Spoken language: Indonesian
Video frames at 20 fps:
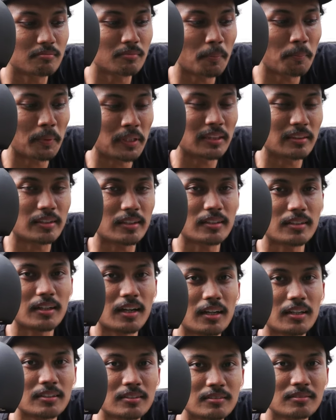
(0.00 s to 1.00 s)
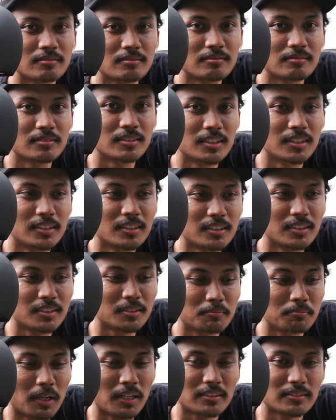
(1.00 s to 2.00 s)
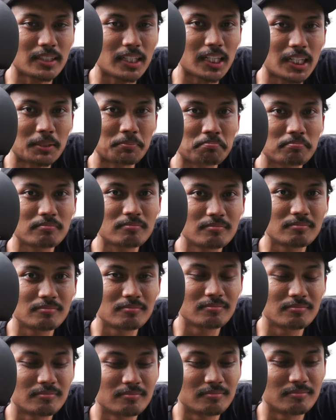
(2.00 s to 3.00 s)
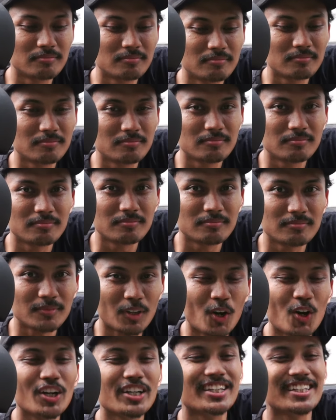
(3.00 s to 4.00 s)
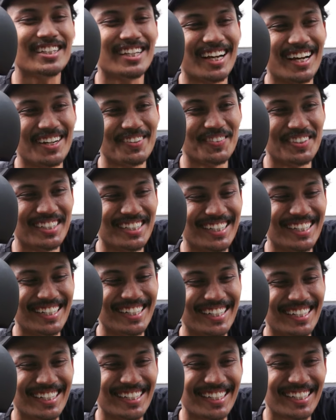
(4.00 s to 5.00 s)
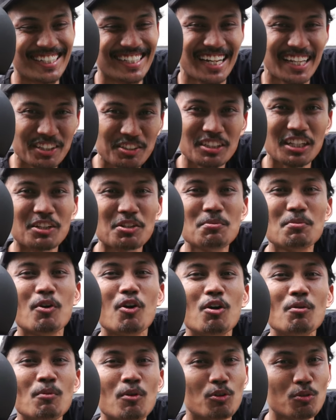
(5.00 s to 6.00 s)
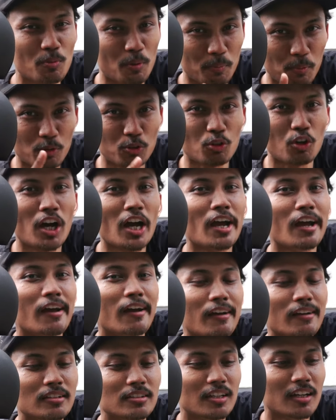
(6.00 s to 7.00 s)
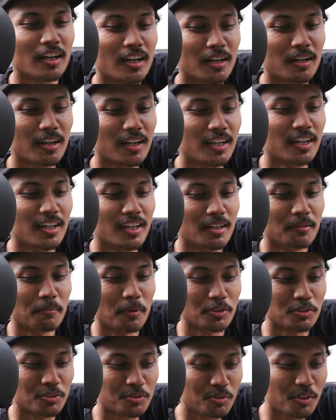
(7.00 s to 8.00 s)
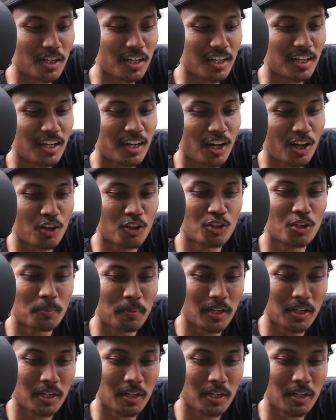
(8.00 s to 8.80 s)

mementingkan ban serep Untuk plus. oh iya benar. nah itu tadi gue mau ngomong lu main potong aja maksud gua kalau udah